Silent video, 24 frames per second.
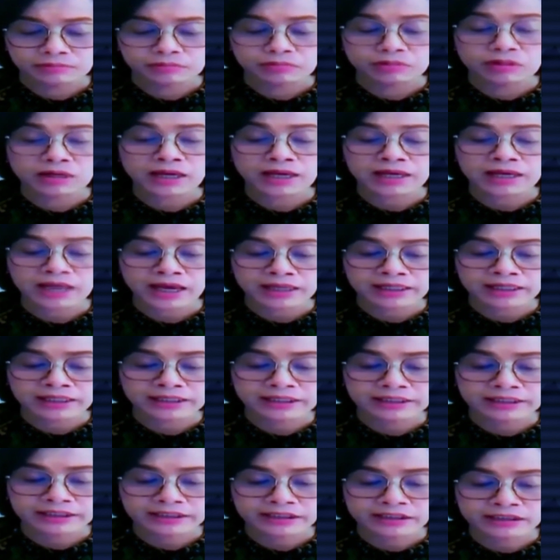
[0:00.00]
mulai
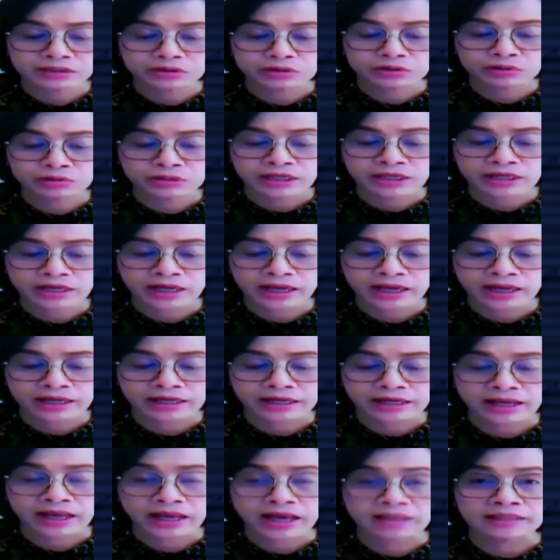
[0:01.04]
hari ini saudara
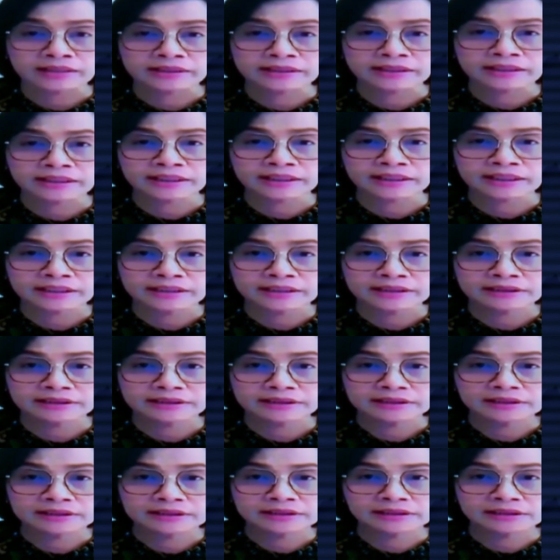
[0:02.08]
RAT,
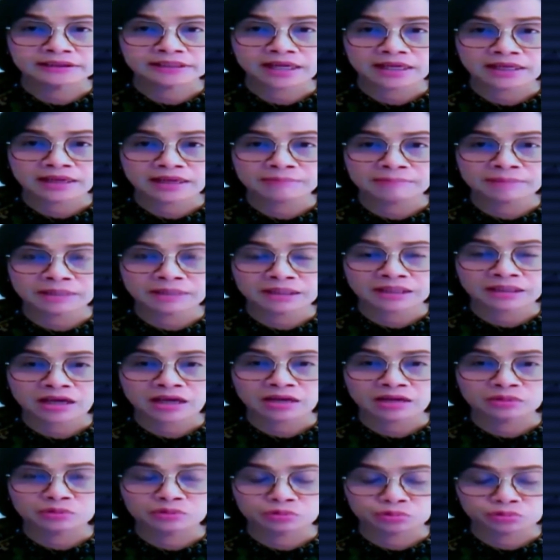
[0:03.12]
saya
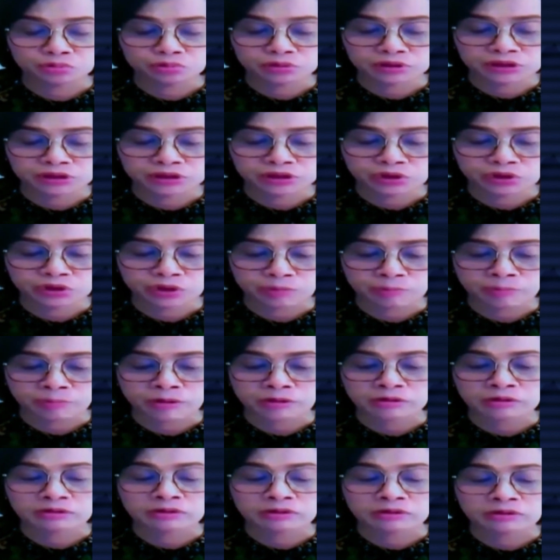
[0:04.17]
minta untuk
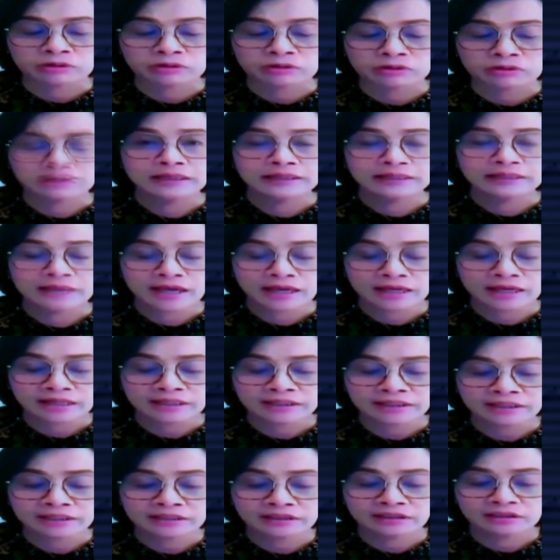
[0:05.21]
dicopot
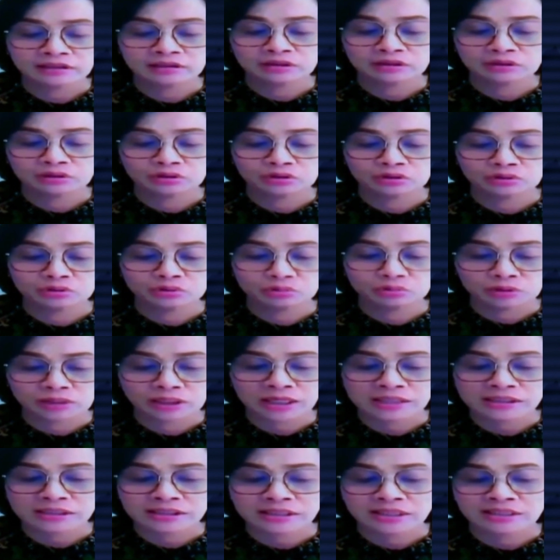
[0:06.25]
dari
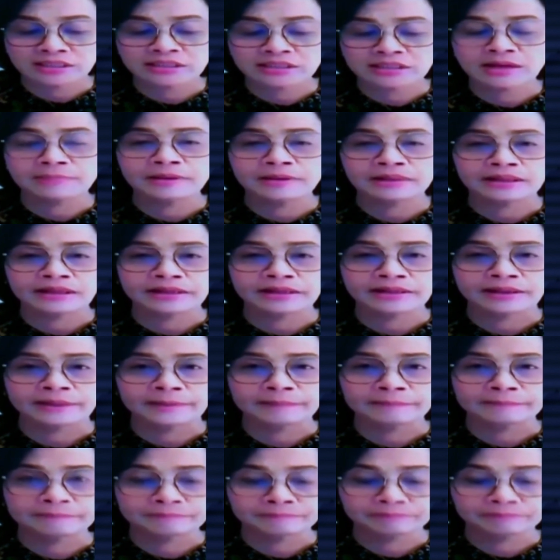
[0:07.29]
tugas dan jabatannya.